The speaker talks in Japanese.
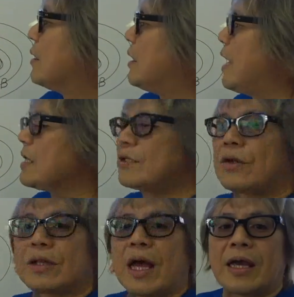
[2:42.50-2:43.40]
気圧
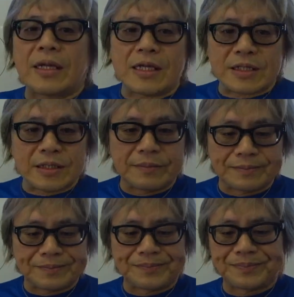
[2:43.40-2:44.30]
の単位です
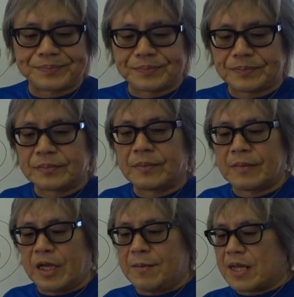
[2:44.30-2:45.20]

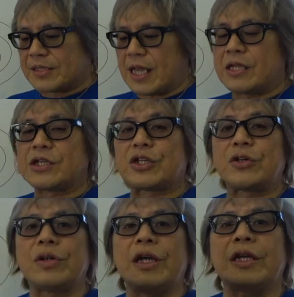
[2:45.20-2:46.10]
今
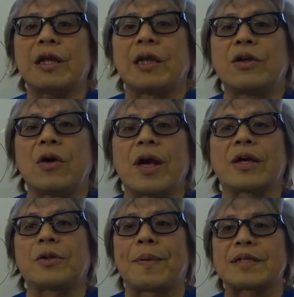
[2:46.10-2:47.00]
1012.4
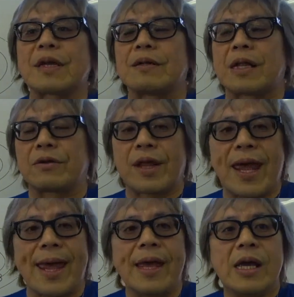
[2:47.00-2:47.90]
ヘクトパスカルなの
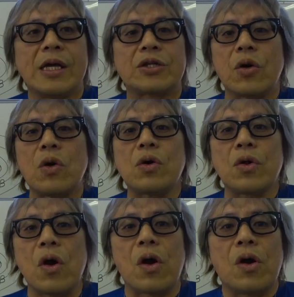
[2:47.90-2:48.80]
でちょう
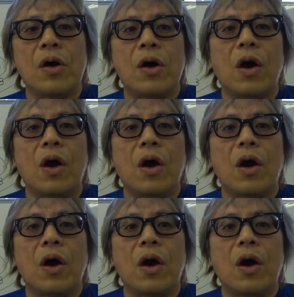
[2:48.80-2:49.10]
ど